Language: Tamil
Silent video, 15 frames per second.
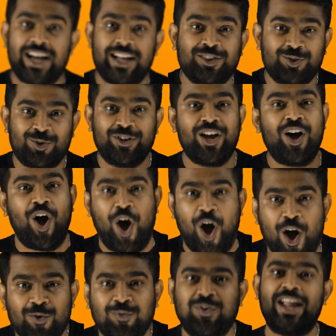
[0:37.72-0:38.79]
வேதாந்தோட
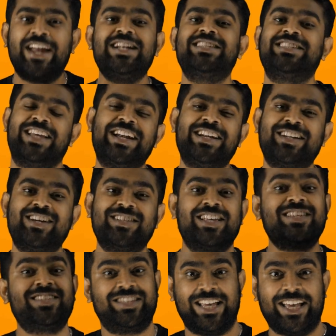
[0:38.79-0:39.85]
ஆஃப்லைன்
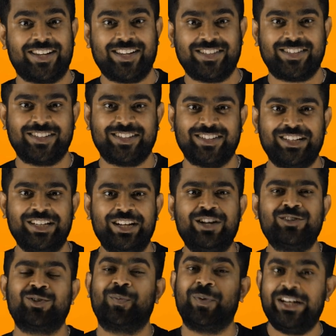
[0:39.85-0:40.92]
சென்டர்ஸை சேர்றதுக்கு
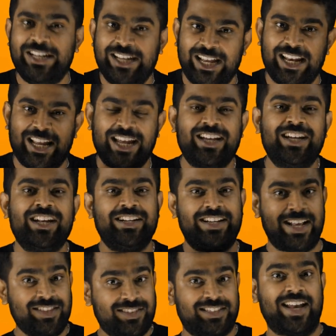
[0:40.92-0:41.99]
ஸோ இப்போ நீங்களே
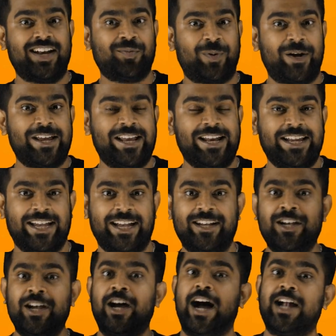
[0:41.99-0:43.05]
டென்த் ஸ்டாண்டர்ட்
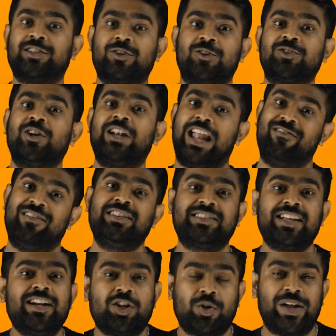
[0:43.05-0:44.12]
படிக்கிறீங்க அடுத்த வருஷம்
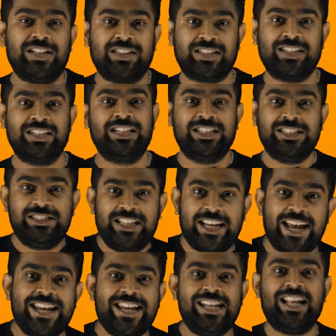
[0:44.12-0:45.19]
லெவன்த் அண்ட் டுவெல்த்
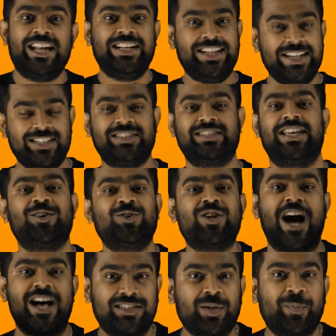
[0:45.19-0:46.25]
ஜேஇல நீட்
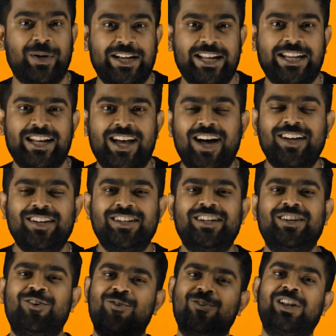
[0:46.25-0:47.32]
சேரணும்னு ஆசைப்பட்டீங்கன்னா
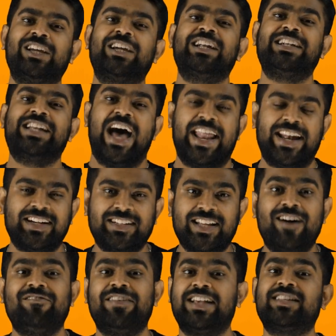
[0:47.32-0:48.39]
உங்களுக்கு
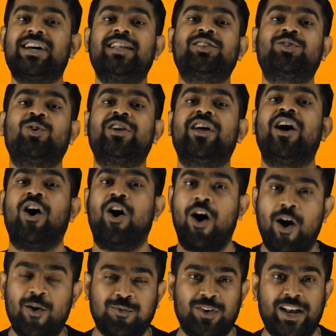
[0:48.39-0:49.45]
டைரக்டா வேதாந்தோட
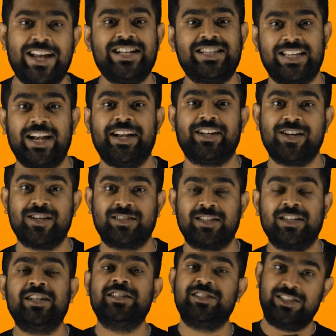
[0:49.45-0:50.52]
ஆஃப்லைன்
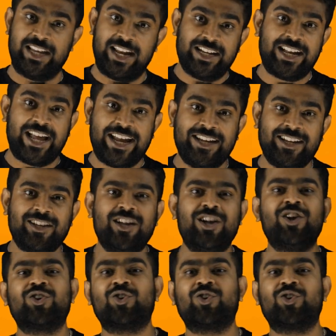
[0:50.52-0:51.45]
சென்டர்ஸ் சென்னை